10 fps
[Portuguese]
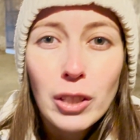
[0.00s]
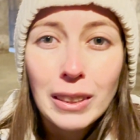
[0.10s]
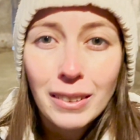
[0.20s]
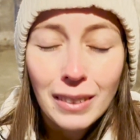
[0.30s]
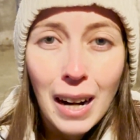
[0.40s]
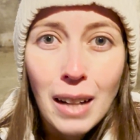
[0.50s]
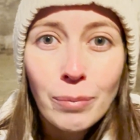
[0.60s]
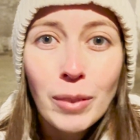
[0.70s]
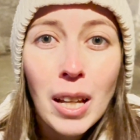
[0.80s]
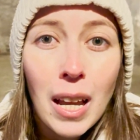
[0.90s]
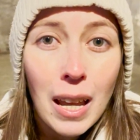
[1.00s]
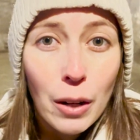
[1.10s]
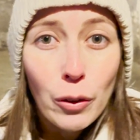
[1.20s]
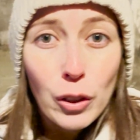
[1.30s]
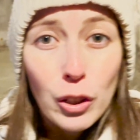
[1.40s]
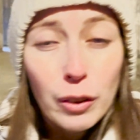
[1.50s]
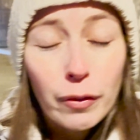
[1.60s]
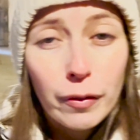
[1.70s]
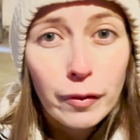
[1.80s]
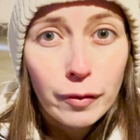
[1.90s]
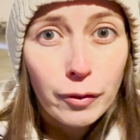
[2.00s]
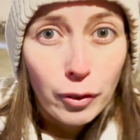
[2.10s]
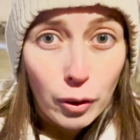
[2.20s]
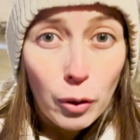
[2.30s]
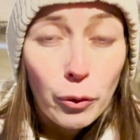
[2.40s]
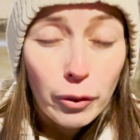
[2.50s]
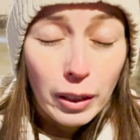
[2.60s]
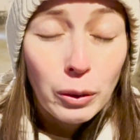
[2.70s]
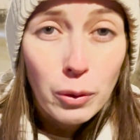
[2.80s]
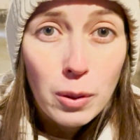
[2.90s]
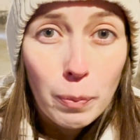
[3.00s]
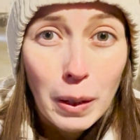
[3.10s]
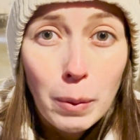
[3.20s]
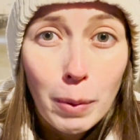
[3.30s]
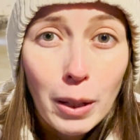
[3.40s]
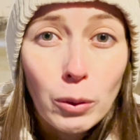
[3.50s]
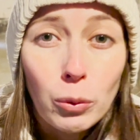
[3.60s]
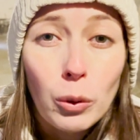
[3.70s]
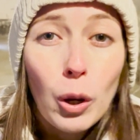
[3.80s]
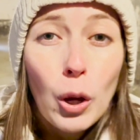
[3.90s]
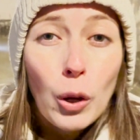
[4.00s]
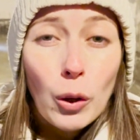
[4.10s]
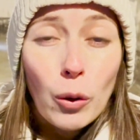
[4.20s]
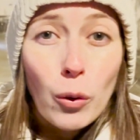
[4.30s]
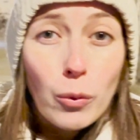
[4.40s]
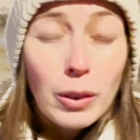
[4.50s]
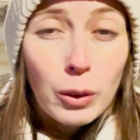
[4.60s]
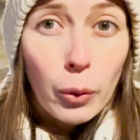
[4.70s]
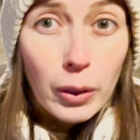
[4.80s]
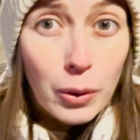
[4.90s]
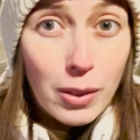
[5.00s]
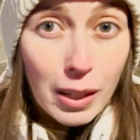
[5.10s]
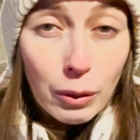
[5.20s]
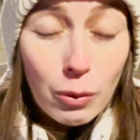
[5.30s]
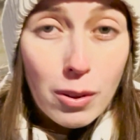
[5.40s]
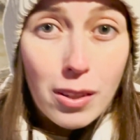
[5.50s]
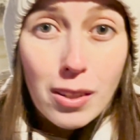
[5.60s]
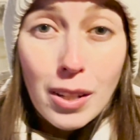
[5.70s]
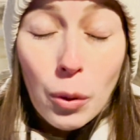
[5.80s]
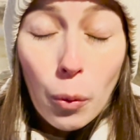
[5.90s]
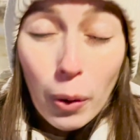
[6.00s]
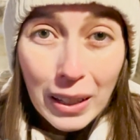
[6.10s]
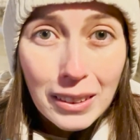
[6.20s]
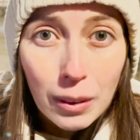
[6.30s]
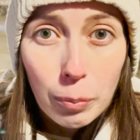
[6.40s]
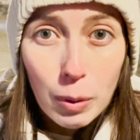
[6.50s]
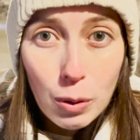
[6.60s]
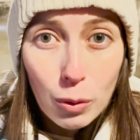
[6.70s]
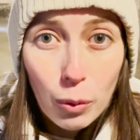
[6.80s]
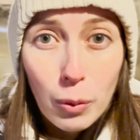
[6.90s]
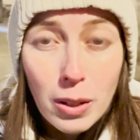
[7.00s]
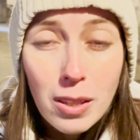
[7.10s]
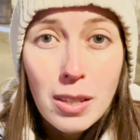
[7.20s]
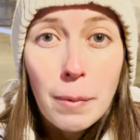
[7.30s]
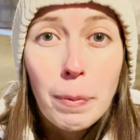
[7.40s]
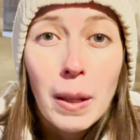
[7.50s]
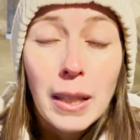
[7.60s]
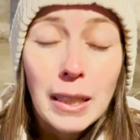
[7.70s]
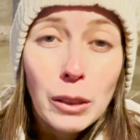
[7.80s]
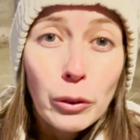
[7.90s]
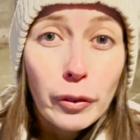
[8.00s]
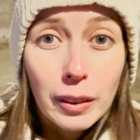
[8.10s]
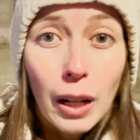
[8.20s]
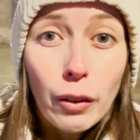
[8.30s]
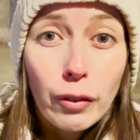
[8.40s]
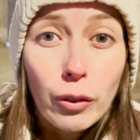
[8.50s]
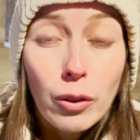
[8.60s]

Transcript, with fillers: de entrar é onde foram feitos o experimento com 850 pessoas e no final foi